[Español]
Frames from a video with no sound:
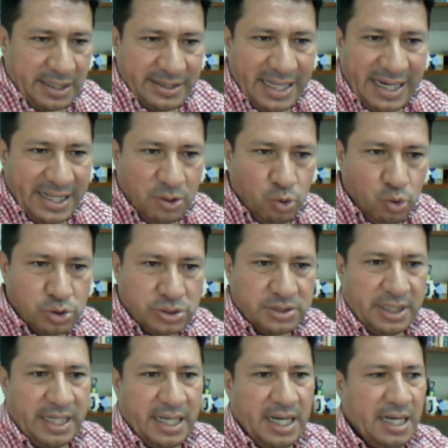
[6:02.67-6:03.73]
de la
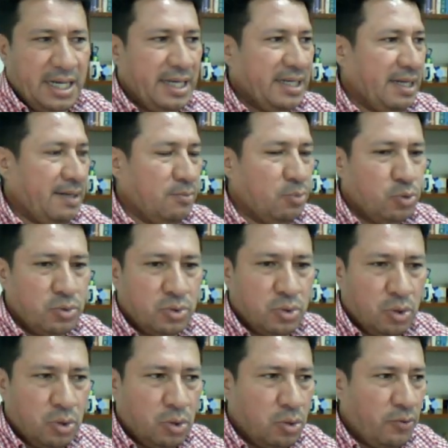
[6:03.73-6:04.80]
industria, en el
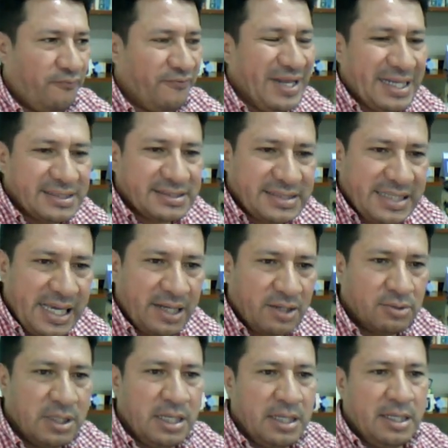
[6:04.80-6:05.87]
mundo
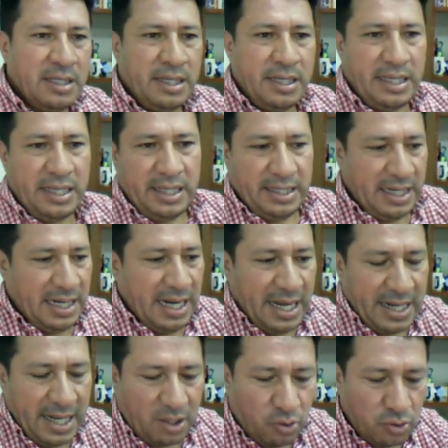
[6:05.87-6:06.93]
financiero, en el
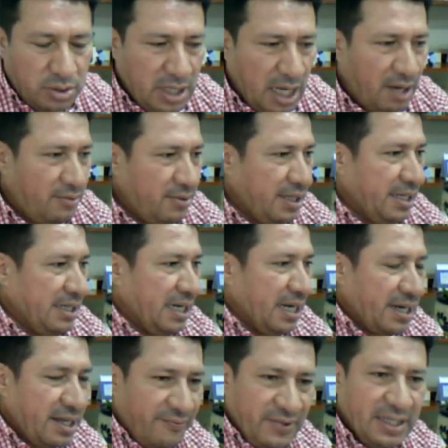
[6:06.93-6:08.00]
área contable, en
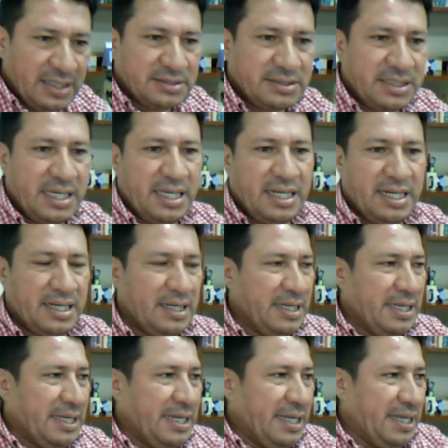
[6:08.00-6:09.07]
el área financiera,
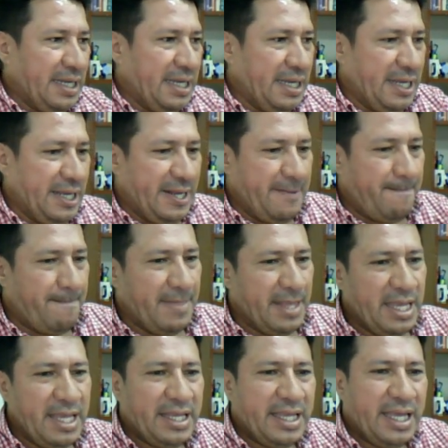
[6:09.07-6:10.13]
eh,
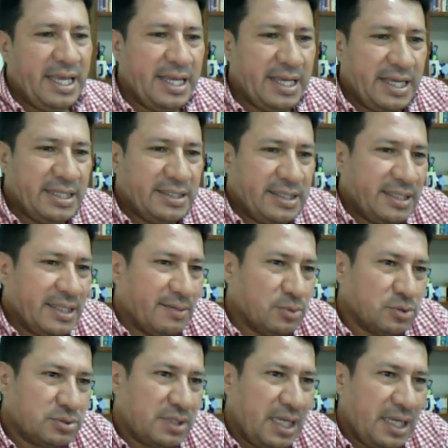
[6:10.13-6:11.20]
y que
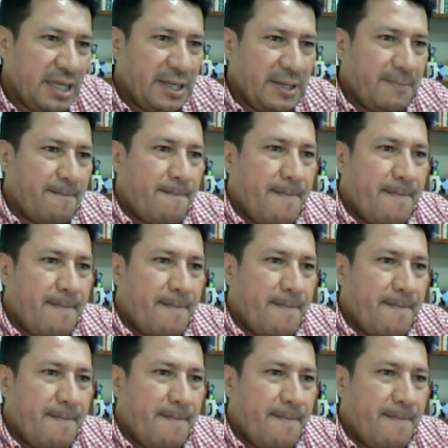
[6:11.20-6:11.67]
entendamos que